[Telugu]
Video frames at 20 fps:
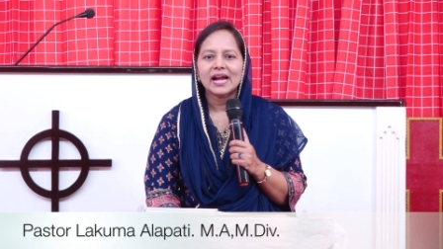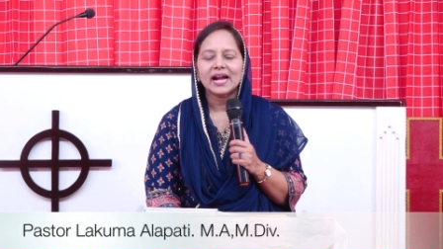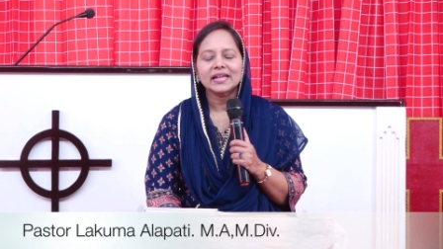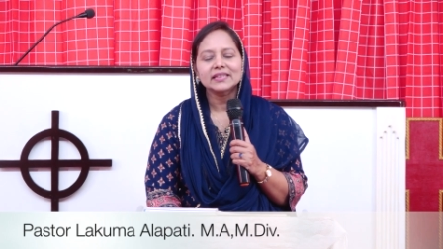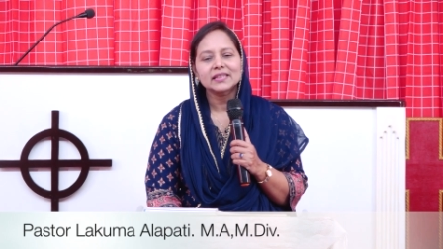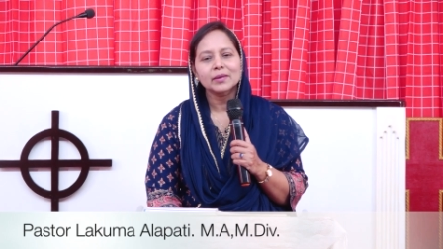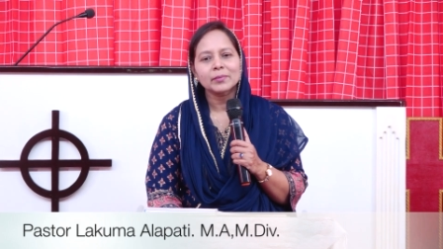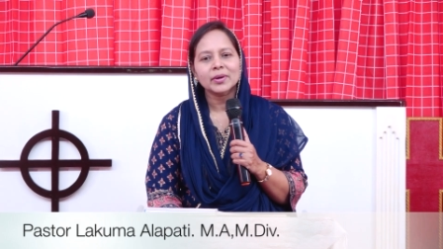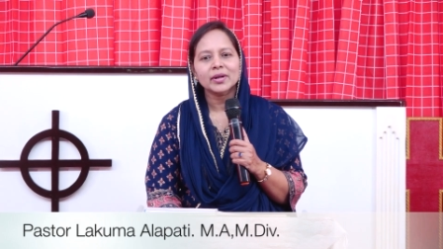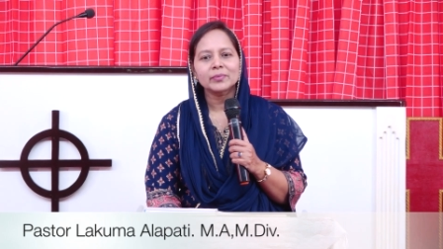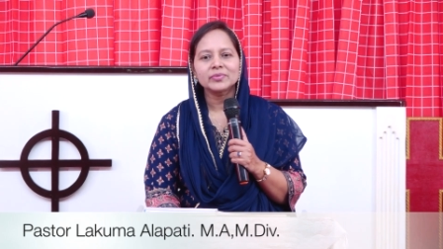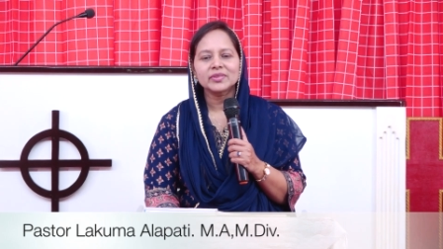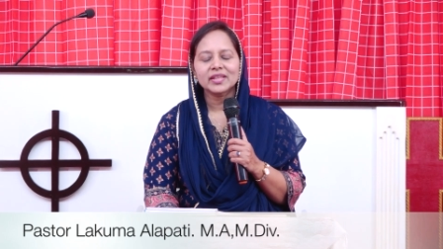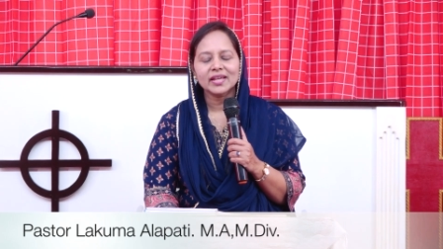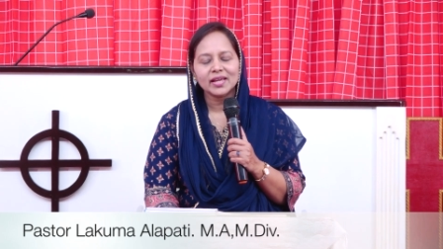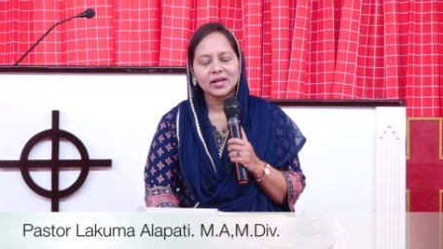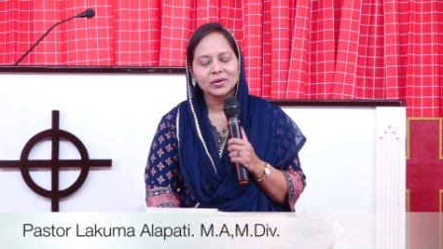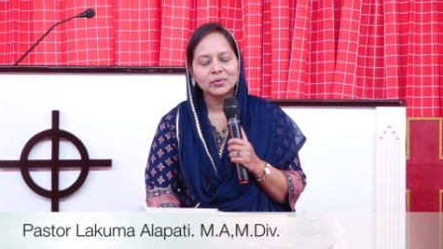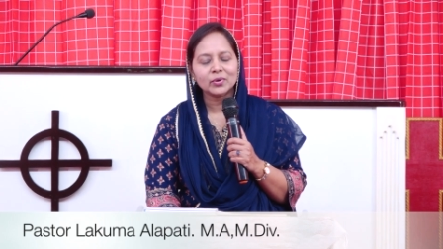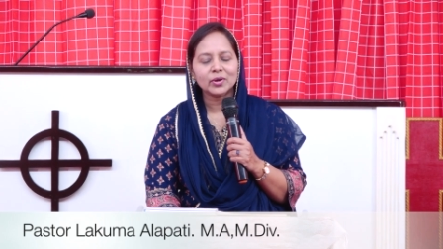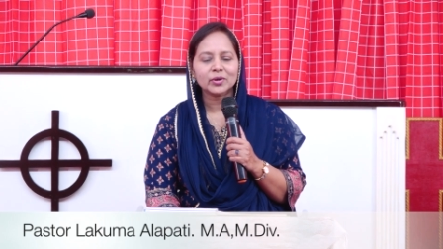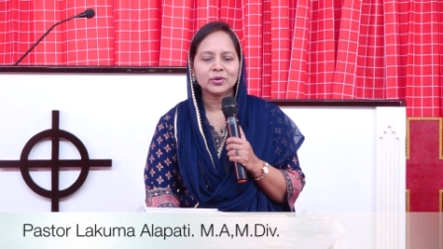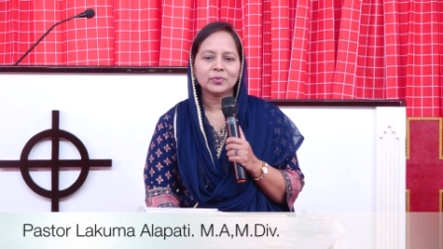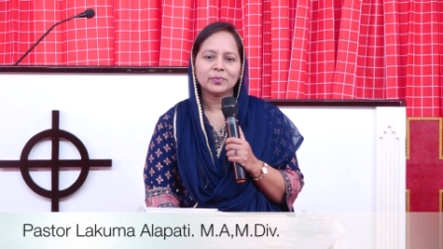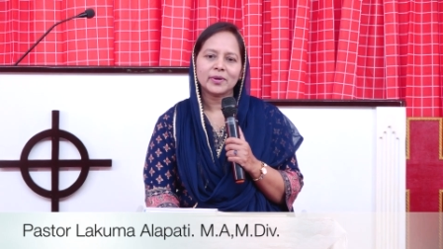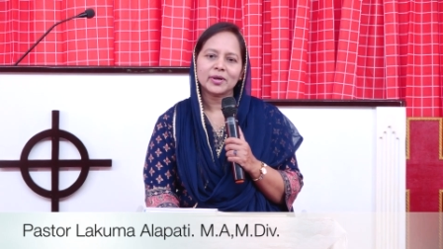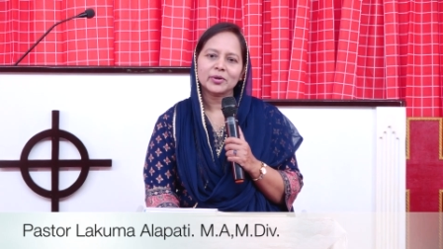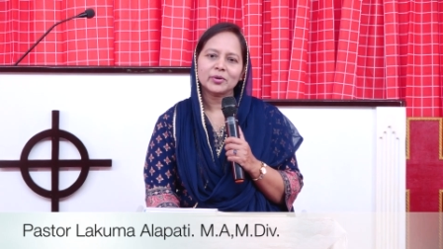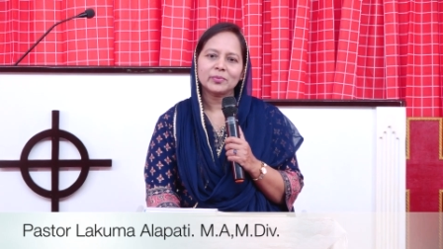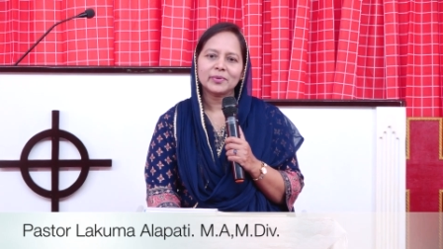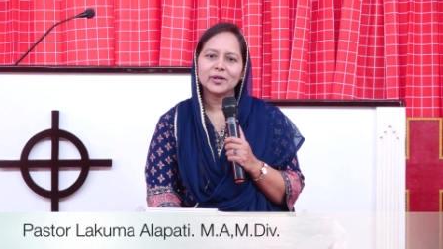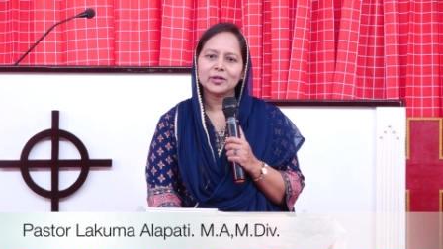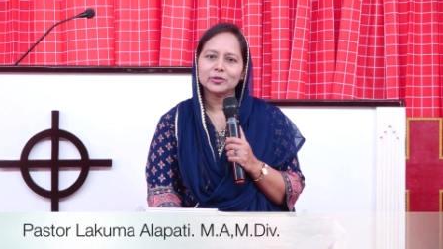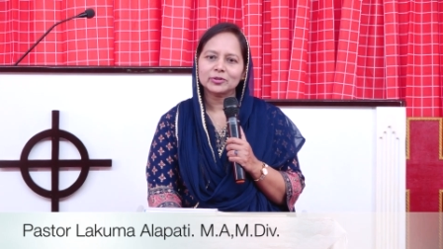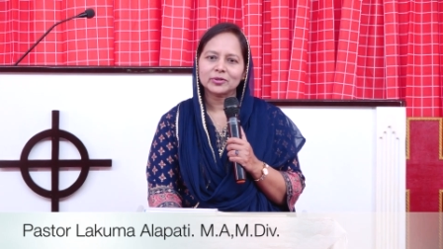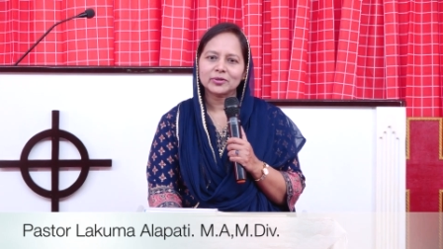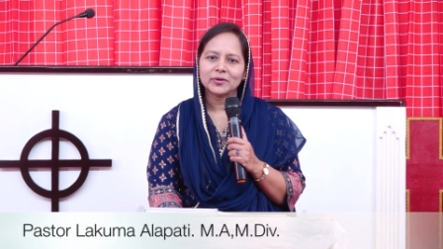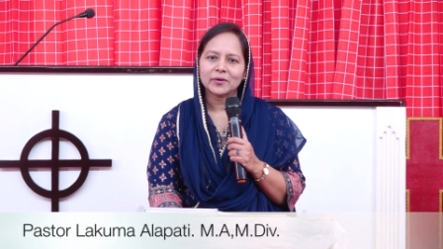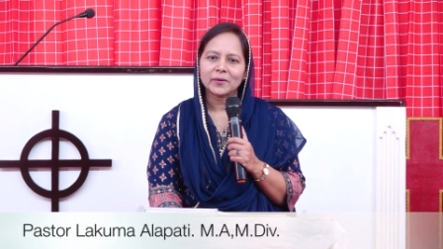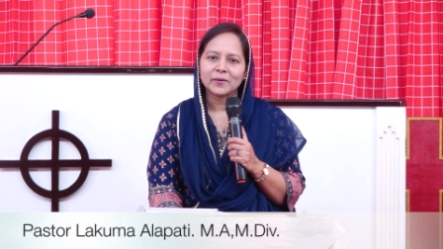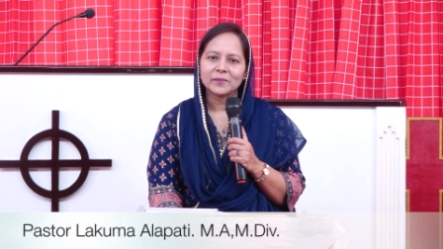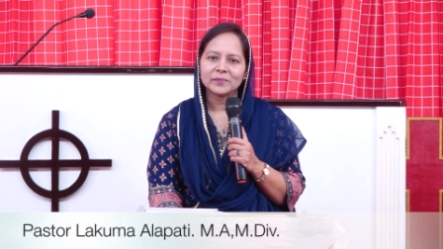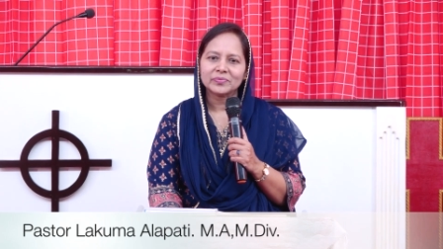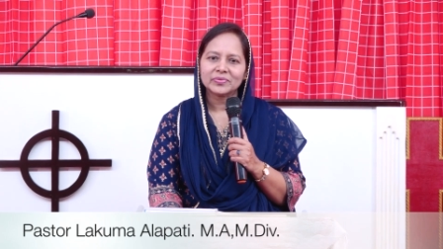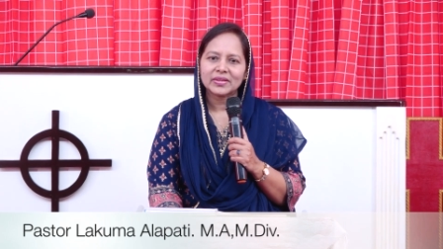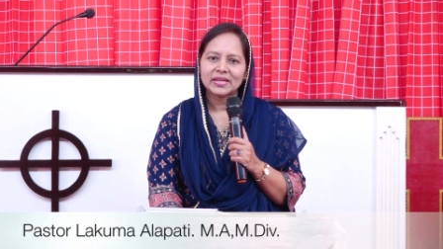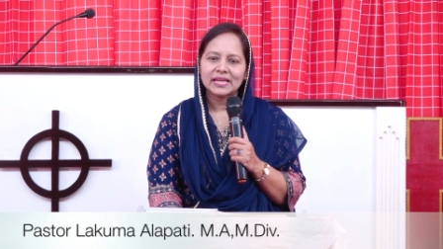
అయితే మనం దేని కొరకు పరుగు పెడుతున్నాం